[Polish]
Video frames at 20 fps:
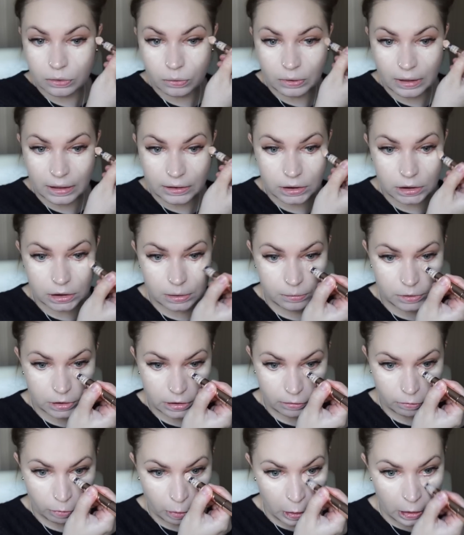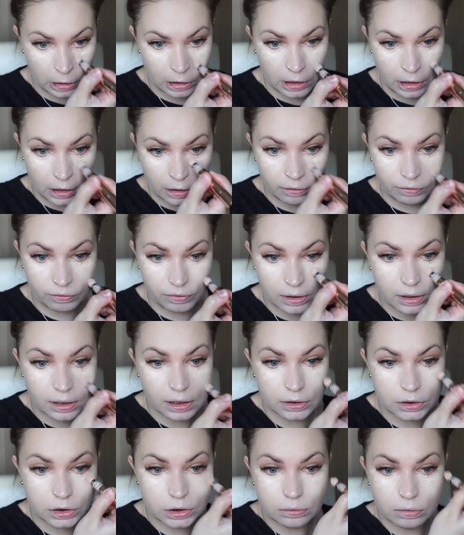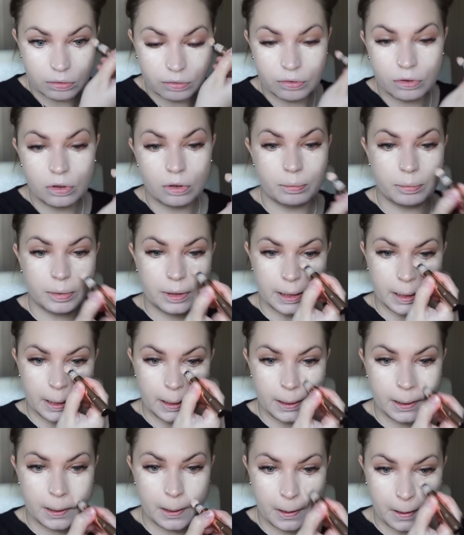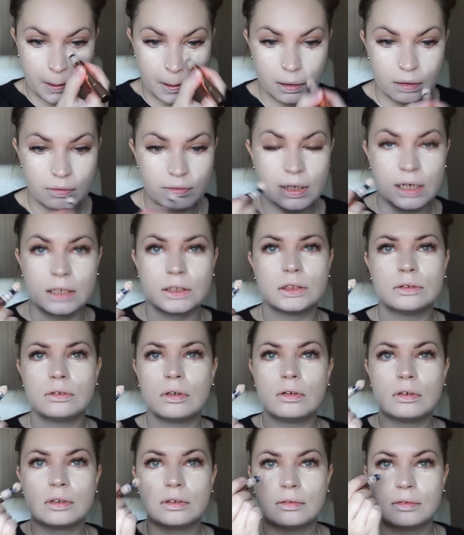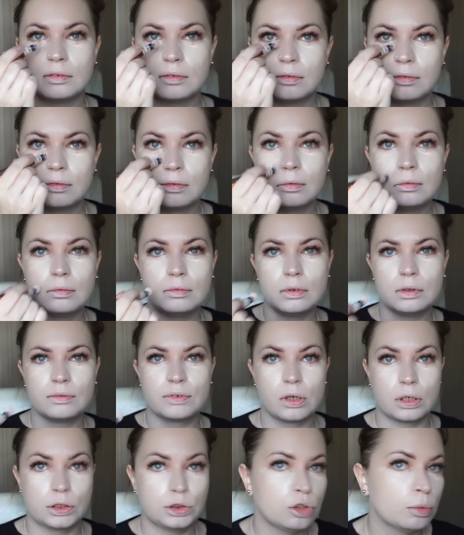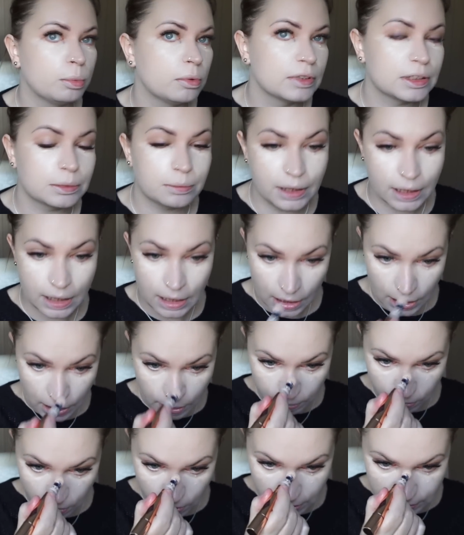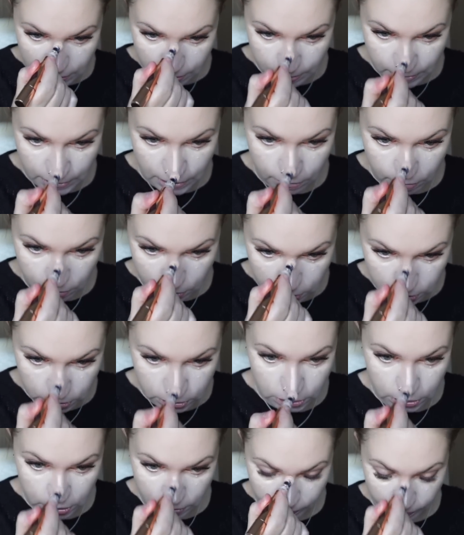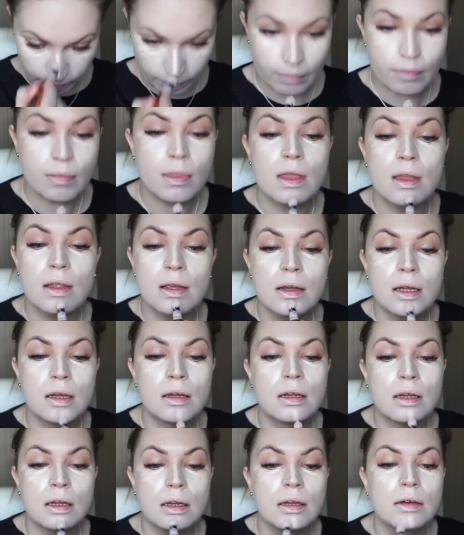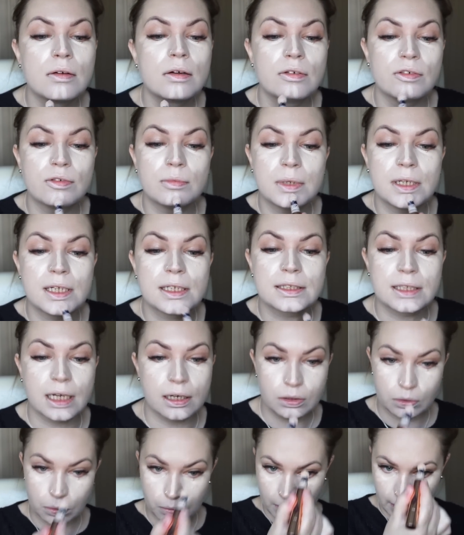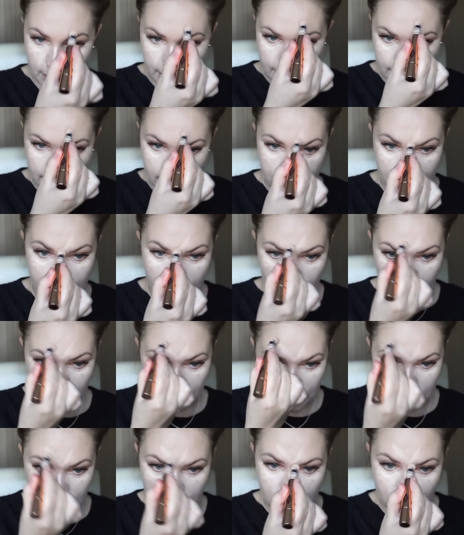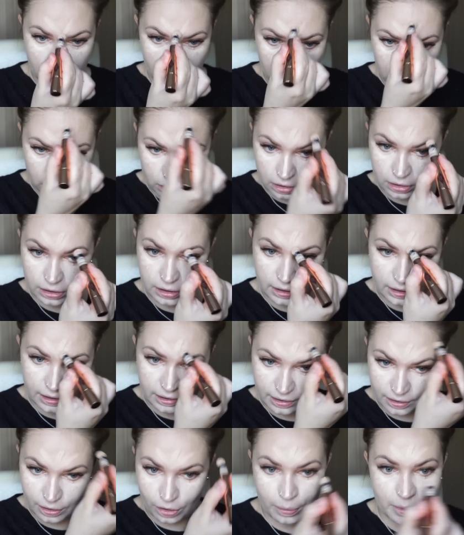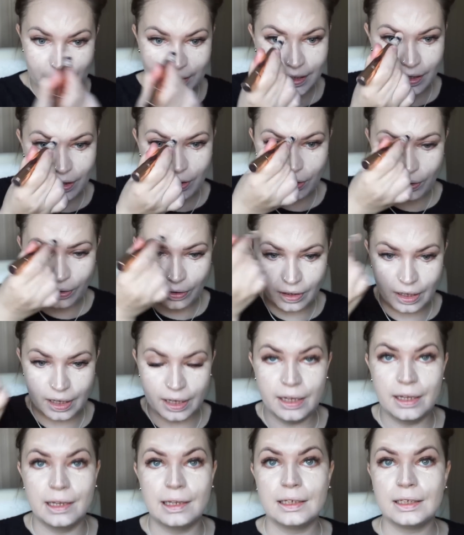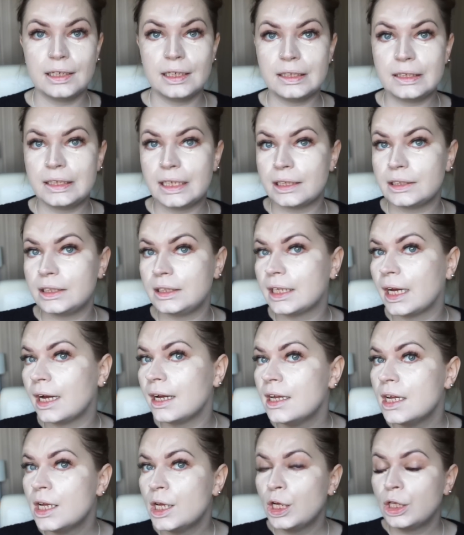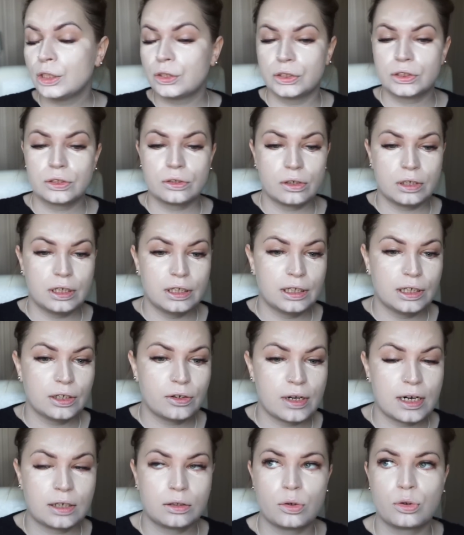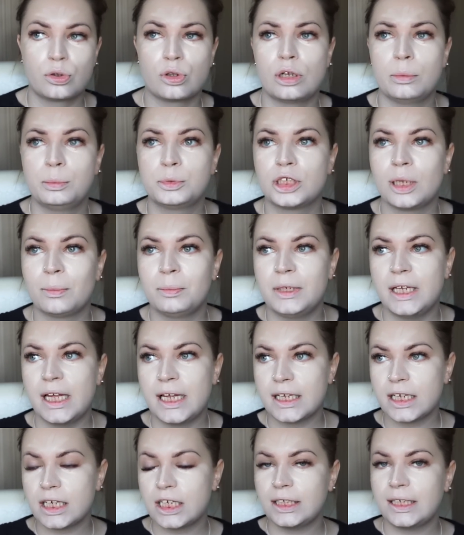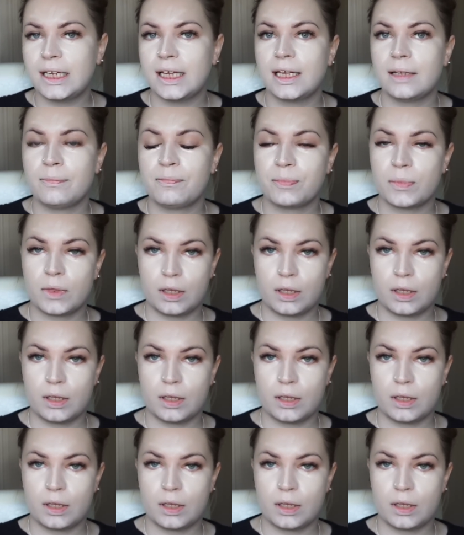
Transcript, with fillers: tutaj gdzieś mi się wykręciło w gąbkę. Wykręciło, no wykręciła powiedzmy, mogę sobie nałożyć w miejsca, które lubię, czyli robię takiego e, Indianina. To jest ko e, korektor, który przepięknie